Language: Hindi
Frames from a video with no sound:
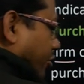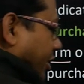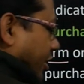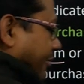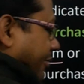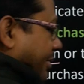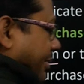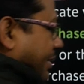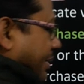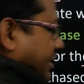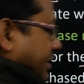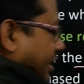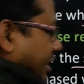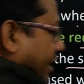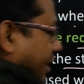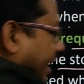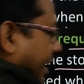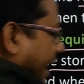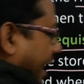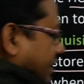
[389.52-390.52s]
क्लर्क अपने पास रख
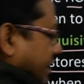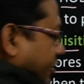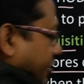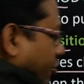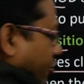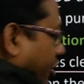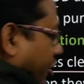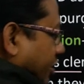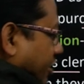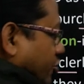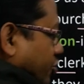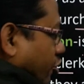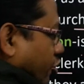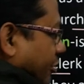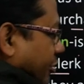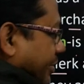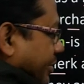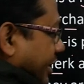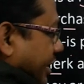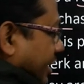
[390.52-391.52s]
लेगा एज ए रिकॉर्ड के
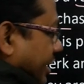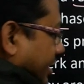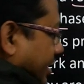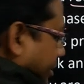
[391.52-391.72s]
तौर पे